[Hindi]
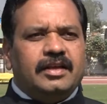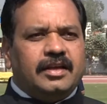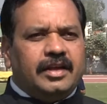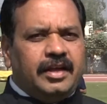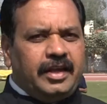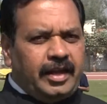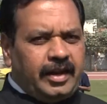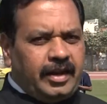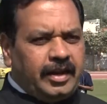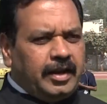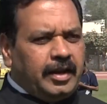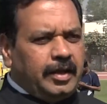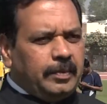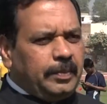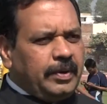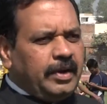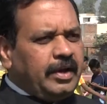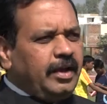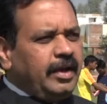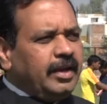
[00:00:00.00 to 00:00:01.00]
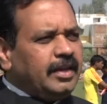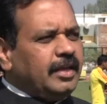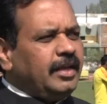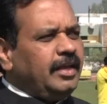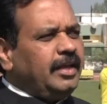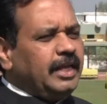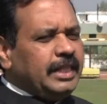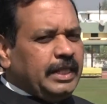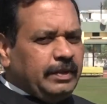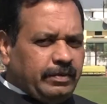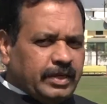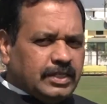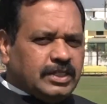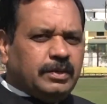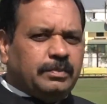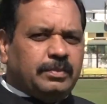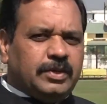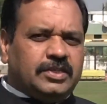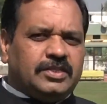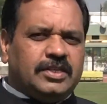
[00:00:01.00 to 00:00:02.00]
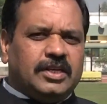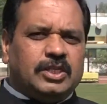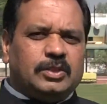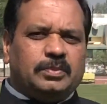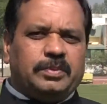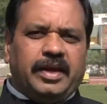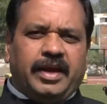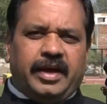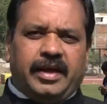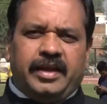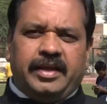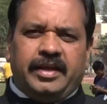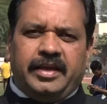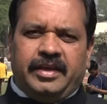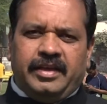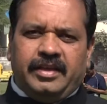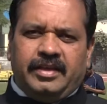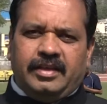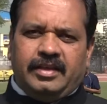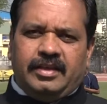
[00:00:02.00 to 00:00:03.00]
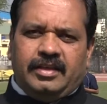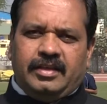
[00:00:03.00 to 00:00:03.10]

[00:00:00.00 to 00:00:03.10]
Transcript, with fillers: कई अलग अलग प्रकार के आदिवासी बच्चे इसमें आ रहे हैं